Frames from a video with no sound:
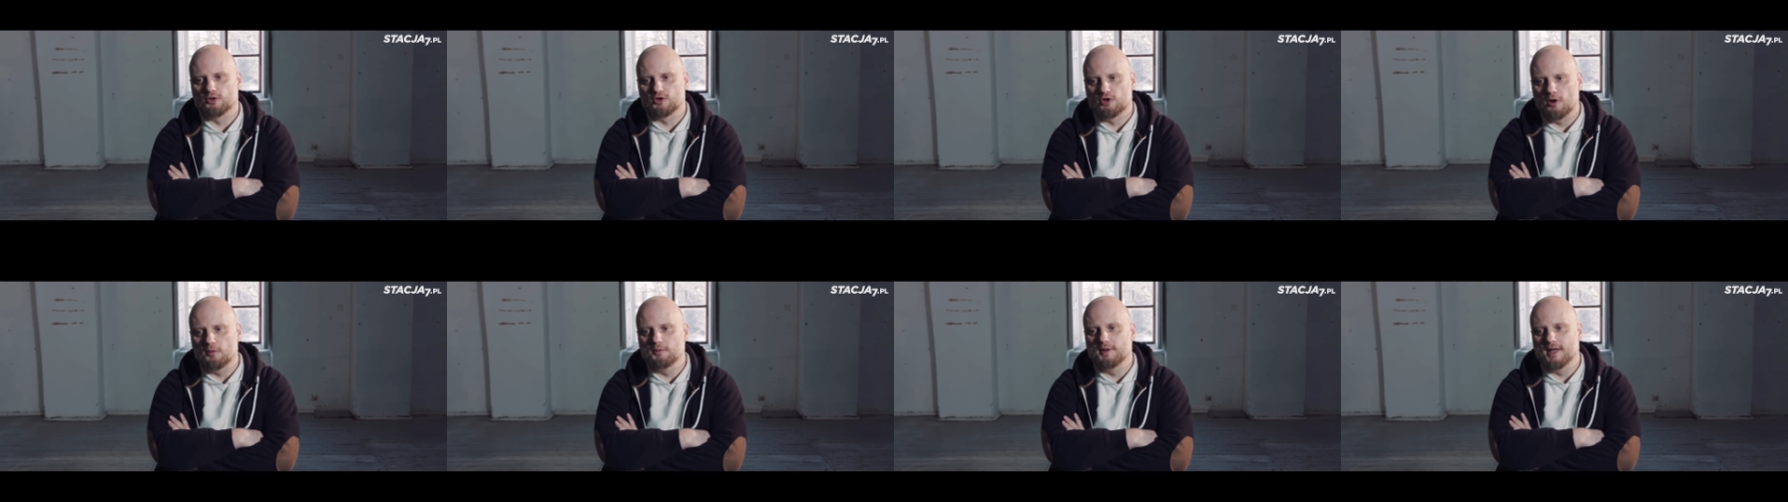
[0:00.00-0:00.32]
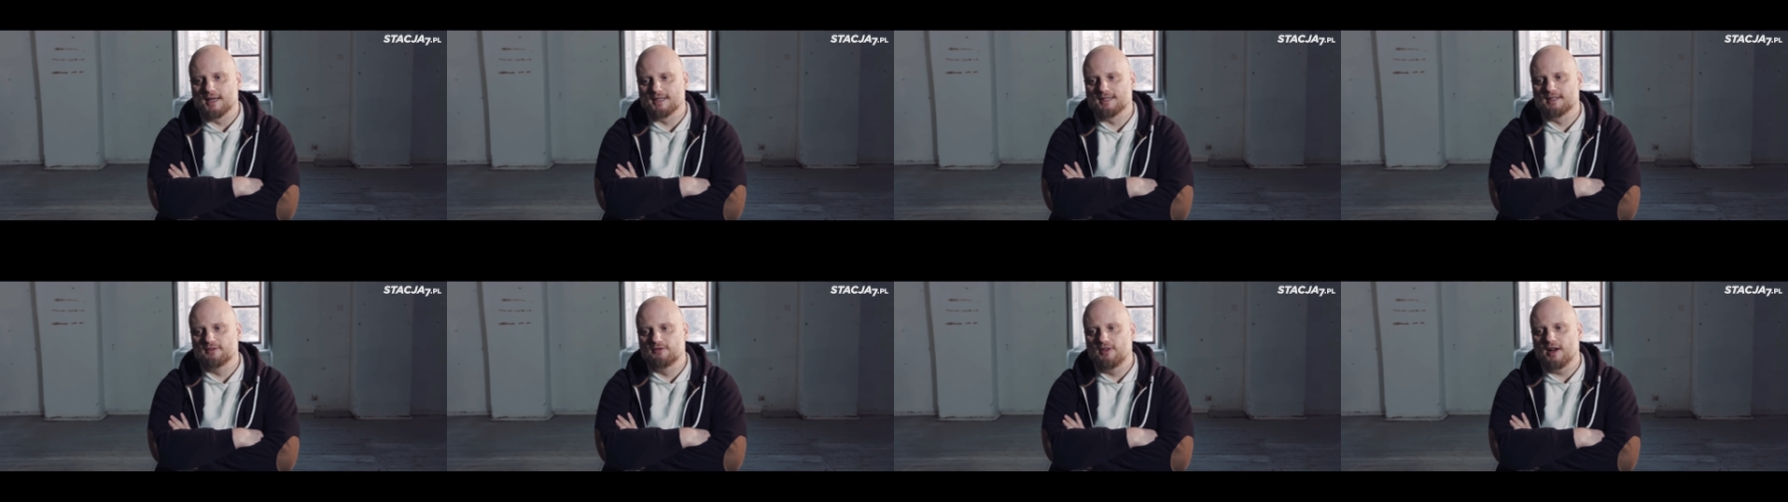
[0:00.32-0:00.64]
są
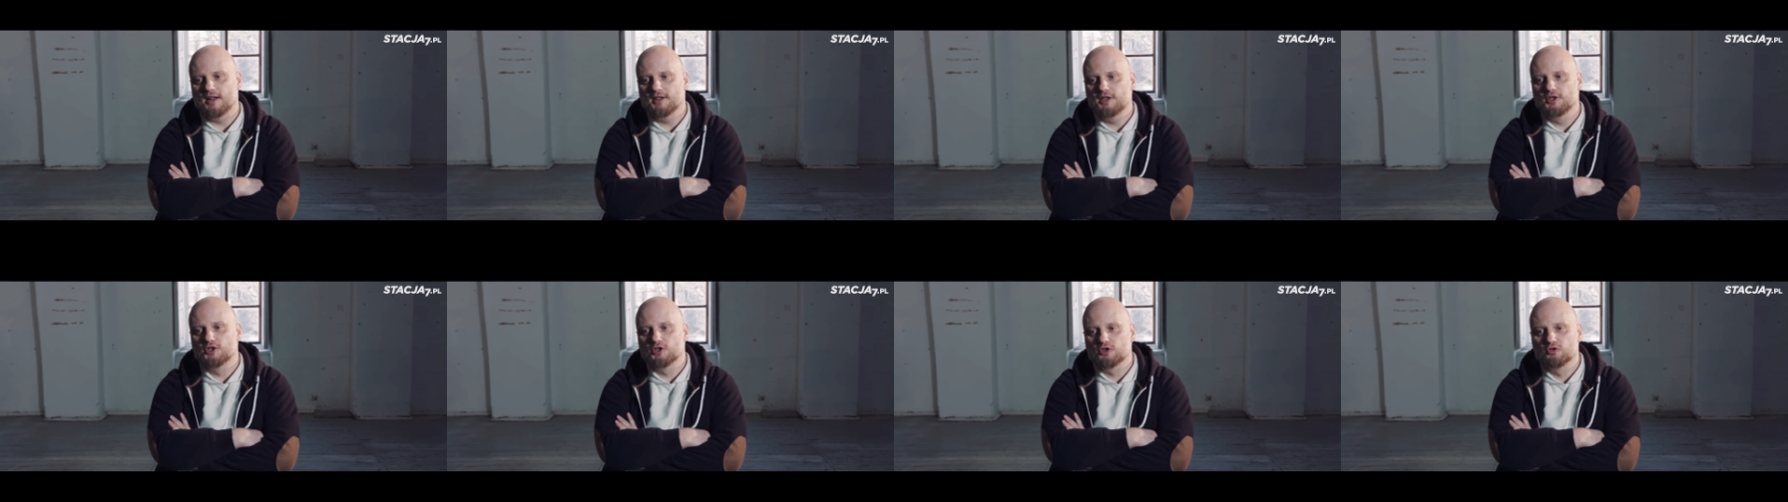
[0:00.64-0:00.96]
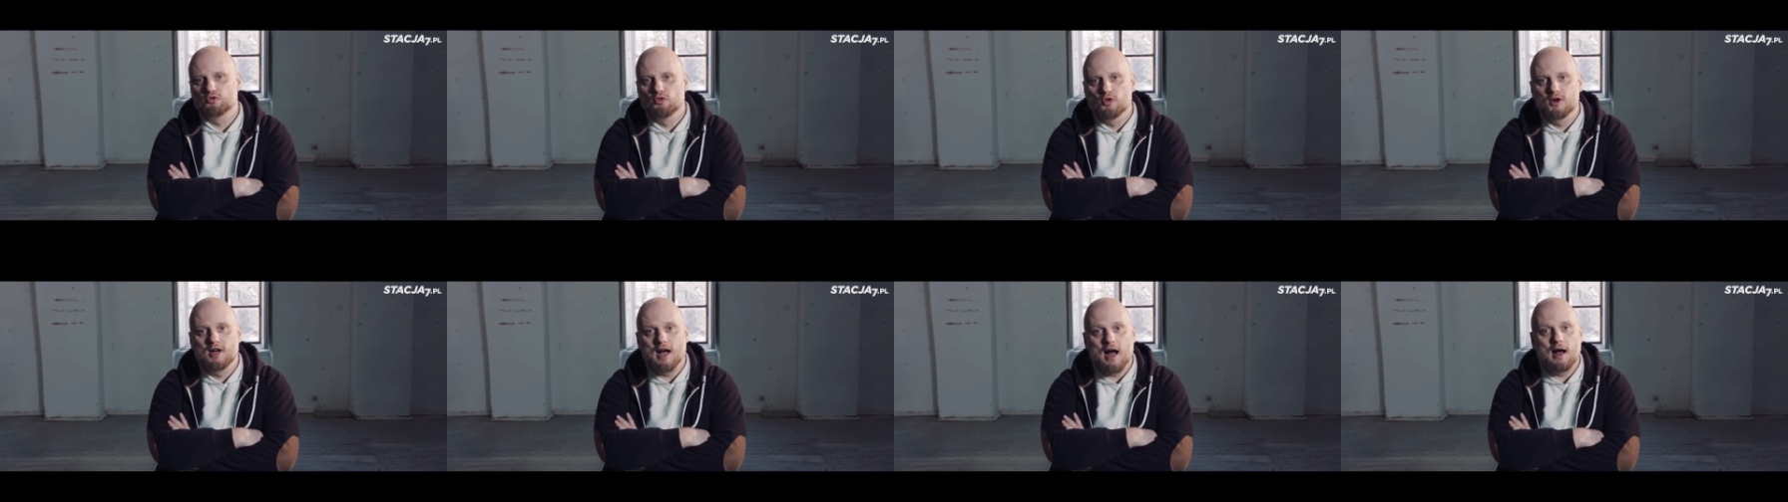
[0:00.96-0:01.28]
nazywani
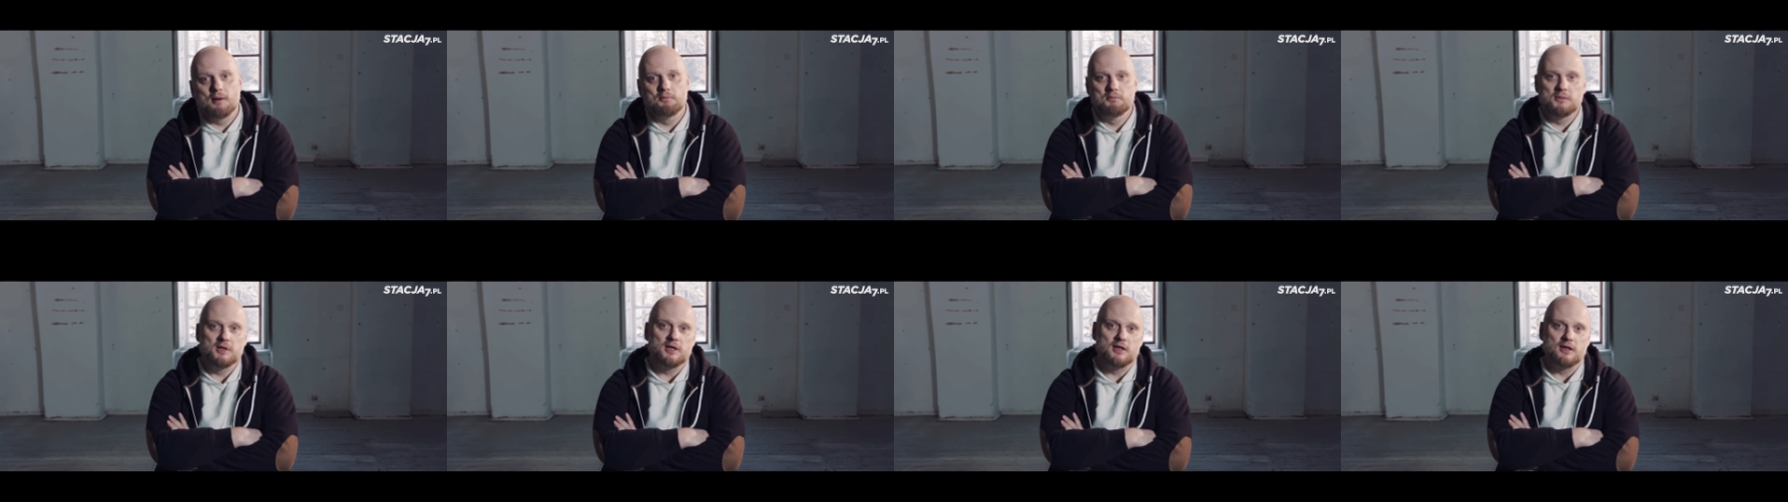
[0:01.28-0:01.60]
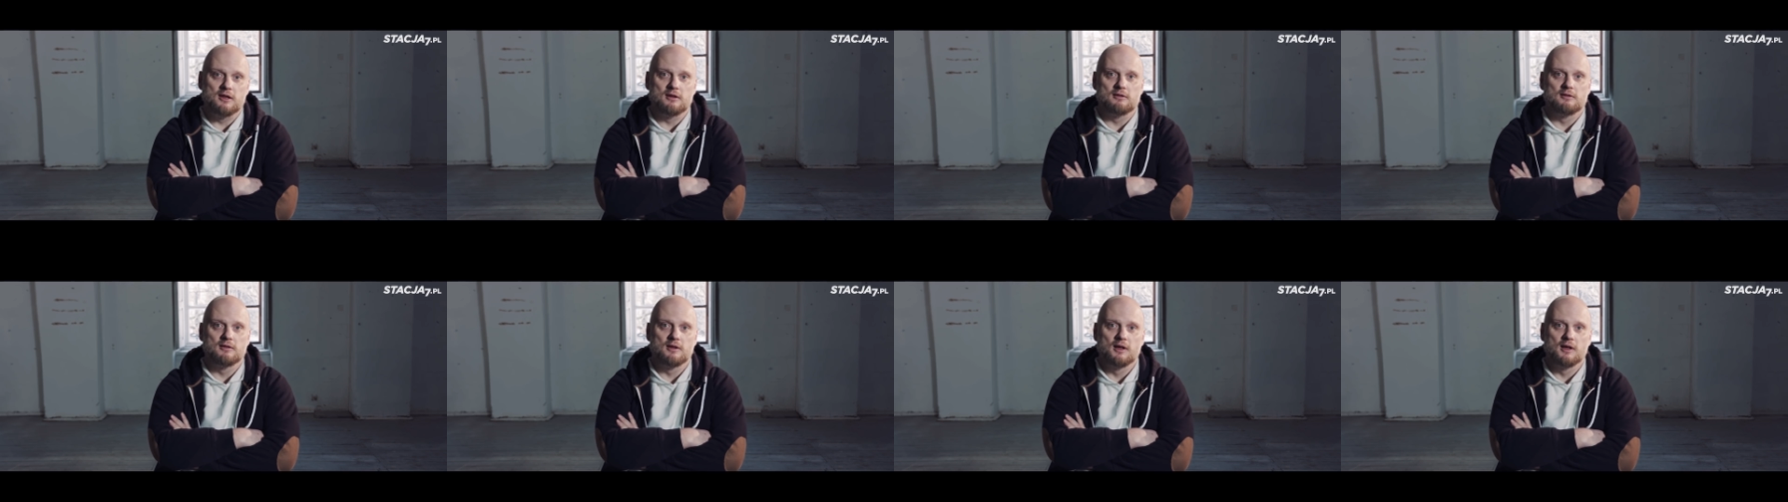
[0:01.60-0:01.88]
sługami.